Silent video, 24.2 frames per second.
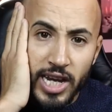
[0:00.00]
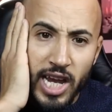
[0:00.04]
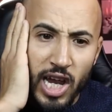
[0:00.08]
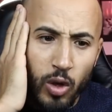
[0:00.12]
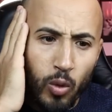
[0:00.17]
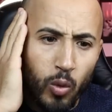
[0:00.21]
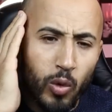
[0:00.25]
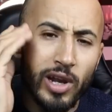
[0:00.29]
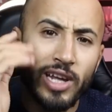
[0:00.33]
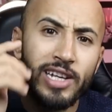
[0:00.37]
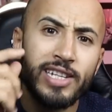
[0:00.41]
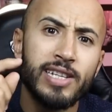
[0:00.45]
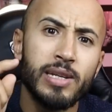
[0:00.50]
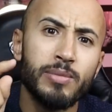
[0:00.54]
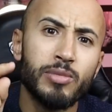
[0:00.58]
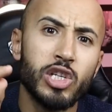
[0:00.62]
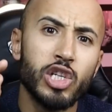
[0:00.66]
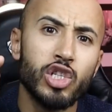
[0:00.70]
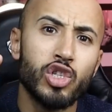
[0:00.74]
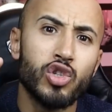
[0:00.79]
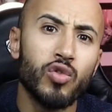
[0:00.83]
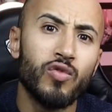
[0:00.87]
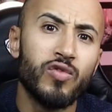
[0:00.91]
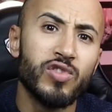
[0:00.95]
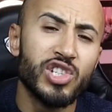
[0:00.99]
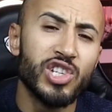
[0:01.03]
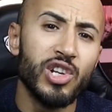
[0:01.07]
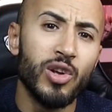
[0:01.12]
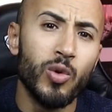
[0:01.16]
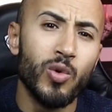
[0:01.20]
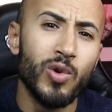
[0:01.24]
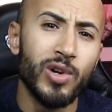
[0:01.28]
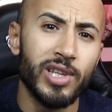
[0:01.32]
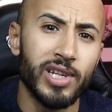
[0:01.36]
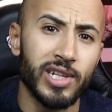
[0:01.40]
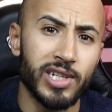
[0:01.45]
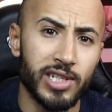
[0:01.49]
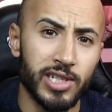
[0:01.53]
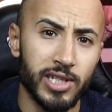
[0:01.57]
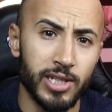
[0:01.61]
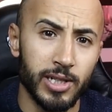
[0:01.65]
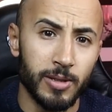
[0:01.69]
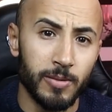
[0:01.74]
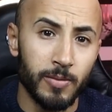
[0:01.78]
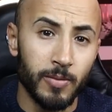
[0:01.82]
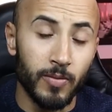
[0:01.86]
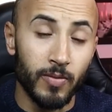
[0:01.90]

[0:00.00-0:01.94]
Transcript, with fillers: قال والله تمشي نشوف شنو هو داكشي